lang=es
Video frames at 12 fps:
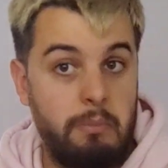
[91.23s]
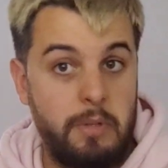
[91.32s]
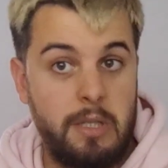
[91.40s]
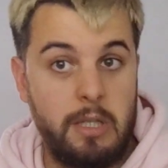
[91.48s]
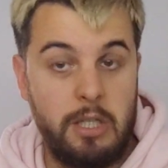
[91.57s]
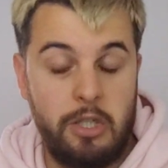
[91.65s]

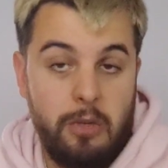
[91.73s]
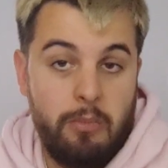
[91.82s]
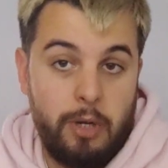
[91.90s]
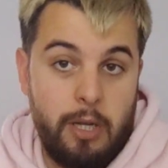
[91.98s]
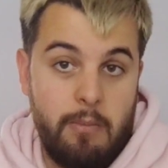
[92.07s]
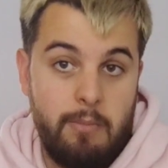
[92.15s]
si yo,
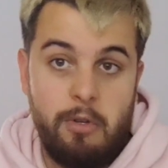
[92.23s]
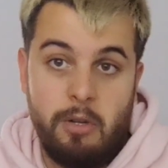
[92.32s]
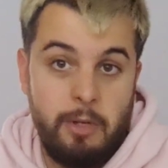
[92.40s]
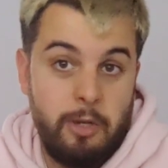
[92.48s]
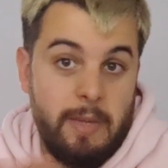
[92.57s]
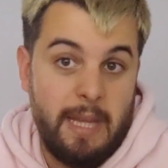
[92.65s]
por ejemplo,
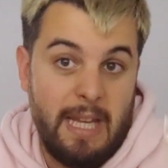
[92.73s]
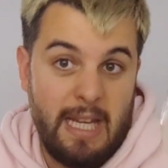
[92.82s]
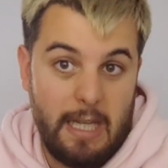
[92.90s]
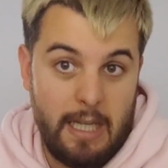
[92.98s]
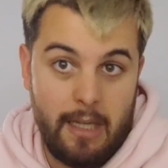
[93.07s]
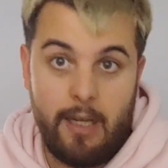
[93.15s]
a mí no me da
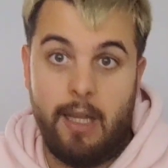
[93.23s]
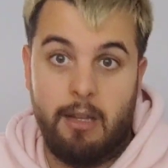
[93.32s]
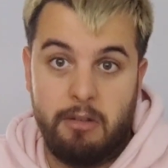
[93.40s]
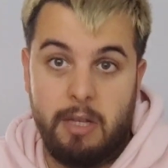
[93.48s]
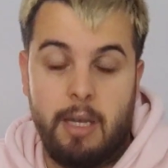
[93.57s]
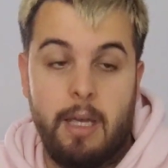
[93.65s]
origen ni nada,
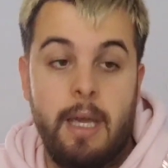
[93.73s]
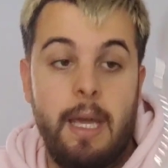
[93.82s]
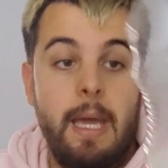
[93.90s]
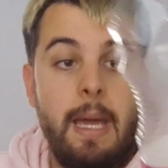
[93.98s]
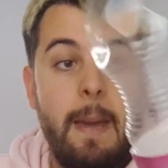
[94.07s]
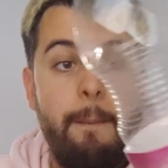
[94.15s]
o sea.
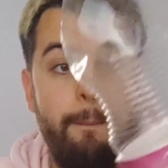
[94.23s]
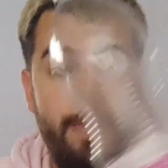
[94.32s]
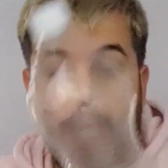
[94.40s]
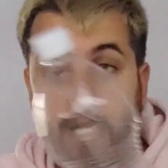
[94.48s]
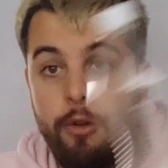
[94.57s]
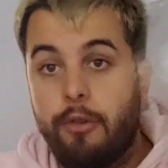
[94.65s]

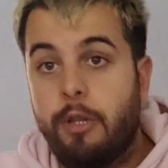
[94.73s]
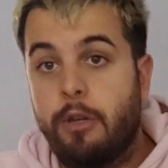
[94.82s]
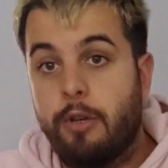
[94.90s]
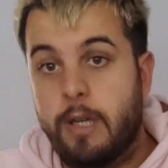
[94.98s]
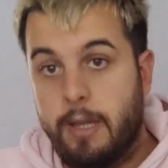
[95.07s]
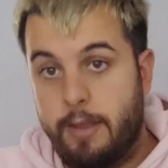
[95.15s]
Pero
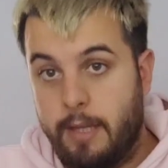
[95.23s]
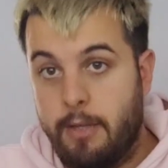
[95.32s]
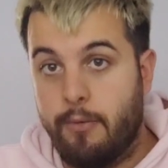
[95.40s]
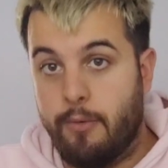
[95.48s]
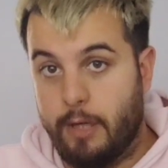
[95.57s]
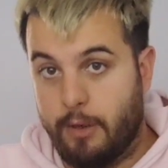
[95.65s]
tengo que
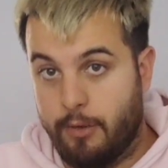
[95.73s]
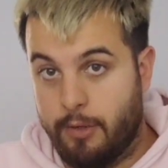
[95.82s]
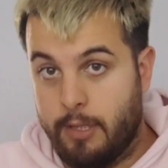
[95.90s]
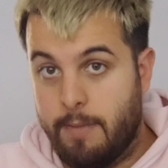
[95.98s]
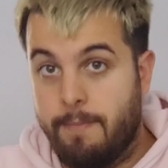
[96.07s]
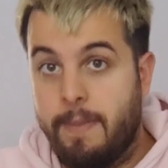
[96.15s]
decir una
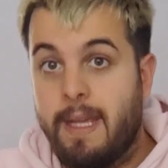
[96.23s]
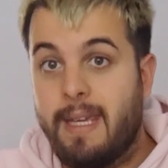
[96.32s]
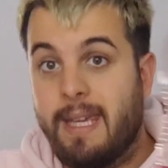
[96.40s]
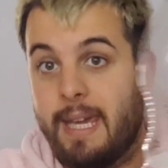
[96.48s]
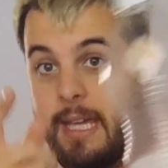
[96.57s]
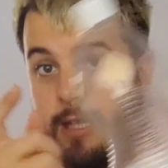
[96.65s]
cosa.
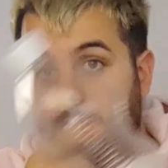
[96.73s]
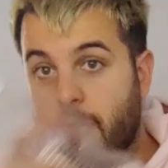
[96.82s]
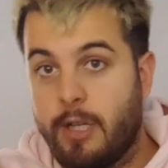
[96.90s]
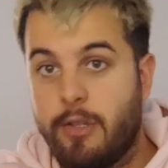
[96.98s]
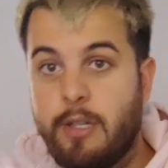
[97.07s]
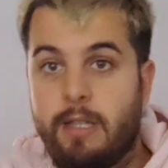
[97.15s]
Que
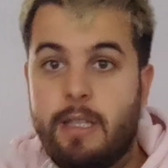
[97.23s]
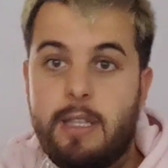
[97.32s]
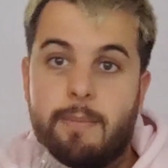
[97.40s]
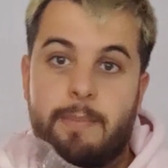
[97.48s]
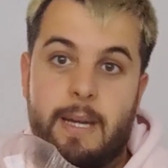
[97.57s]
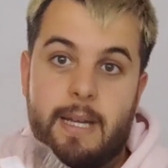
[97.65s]
estos que son así
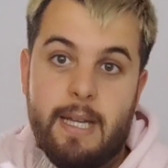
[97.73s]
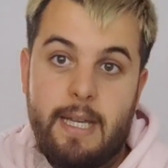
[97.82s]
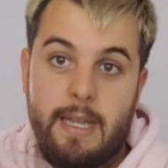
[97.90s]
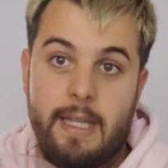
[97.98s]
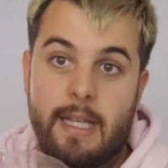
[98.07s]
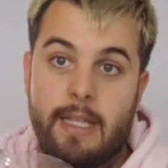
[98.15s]

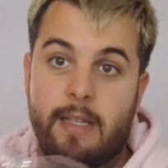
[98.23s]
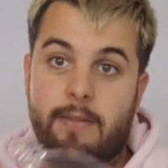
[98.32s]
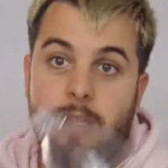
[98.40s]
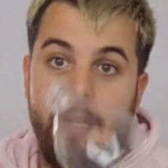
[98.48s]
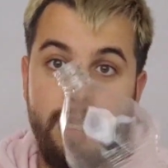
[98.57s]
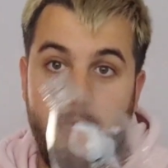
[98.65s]
transparentes, que se
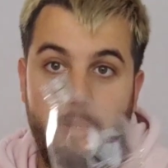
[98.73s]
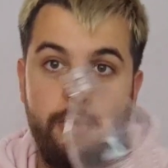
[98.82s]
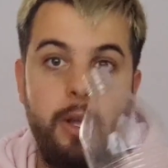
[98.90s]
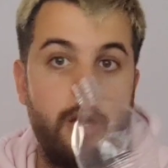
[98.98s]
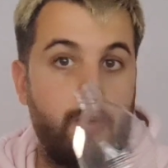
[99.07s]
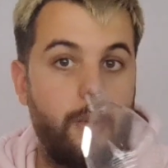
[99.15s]
ve el
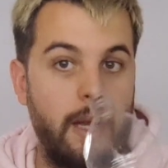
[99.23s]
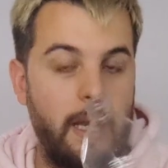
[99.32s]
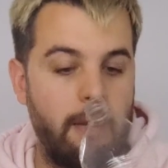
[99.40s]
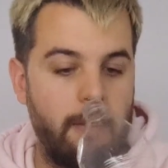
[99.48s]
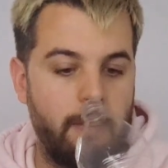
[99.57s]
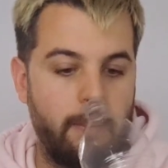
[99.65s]
líquido,
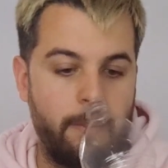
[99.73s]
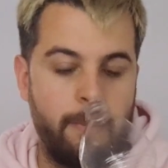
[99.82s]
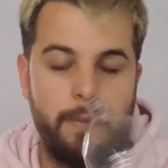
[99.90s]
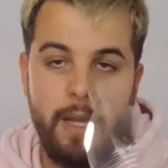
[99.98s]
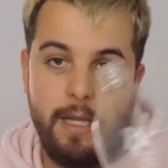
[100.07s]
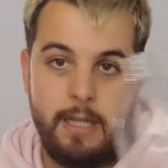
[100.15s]
huele.
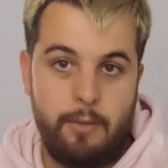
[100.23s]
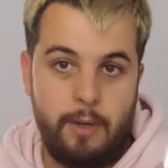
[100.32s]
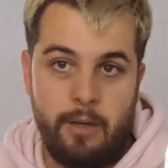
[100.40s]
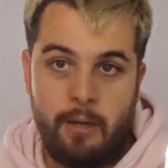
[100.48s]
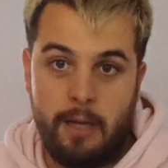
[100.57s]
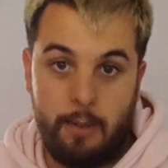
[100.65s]
Este
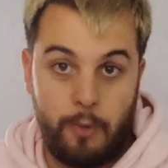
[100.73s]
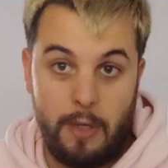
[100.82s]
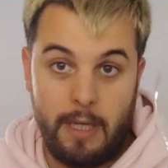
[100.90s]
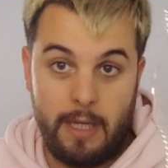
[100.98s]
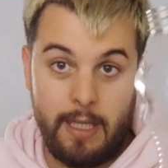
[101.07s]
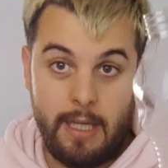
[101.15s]

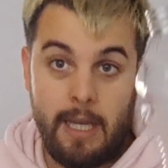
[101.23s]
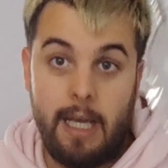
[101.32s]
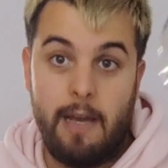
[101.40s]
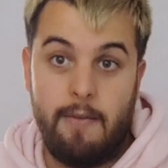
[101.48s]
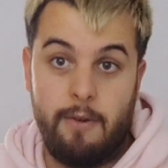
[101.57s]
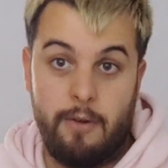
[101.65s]
huele, que te
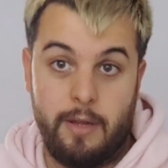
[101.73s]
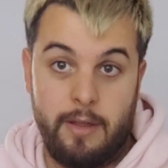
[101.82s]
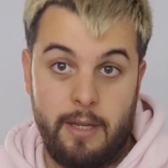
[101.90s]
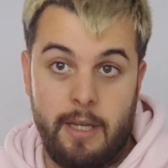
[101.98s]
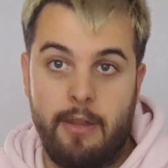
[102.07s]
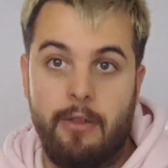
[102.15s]
cagas a flor de
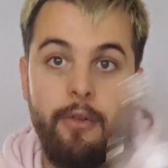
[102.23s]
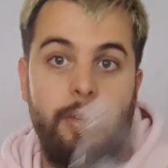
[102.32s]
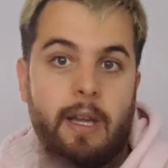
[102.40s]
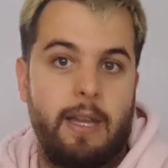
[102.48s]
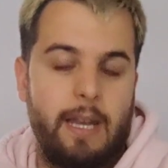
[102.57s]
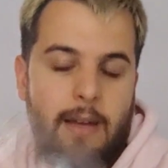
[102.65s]

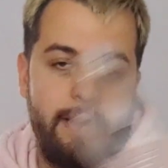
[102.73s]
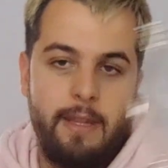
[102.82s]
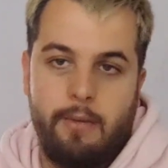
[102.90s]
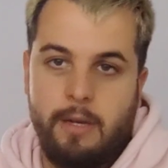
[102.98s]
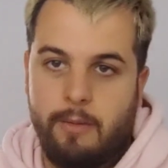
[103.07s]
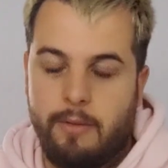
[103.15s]
cerezo, el de
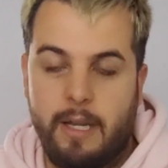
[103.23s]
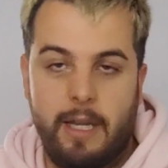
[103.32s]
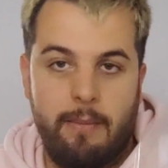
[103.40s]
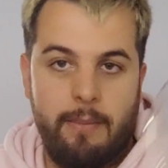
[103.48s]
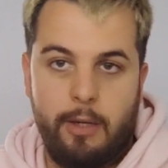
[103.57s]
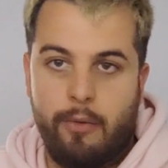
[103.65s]
lavanda huele muy bien, el
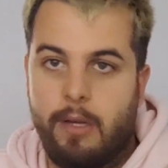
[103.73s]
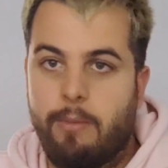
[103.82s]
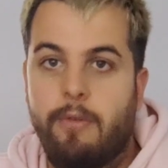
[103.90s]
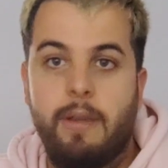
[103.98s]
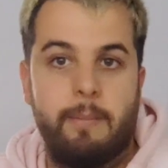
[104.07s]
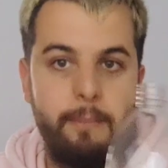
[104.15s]
de pino huele
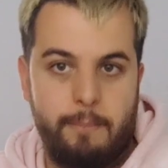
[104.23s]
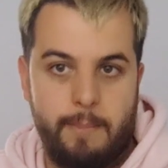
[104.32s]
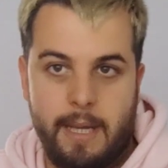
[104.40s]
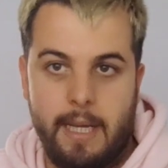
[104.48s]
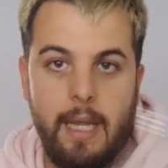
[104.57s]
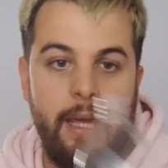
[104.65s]
muy bien,
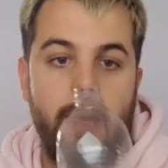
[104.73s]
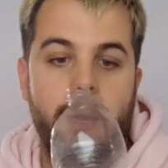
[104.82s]
vale.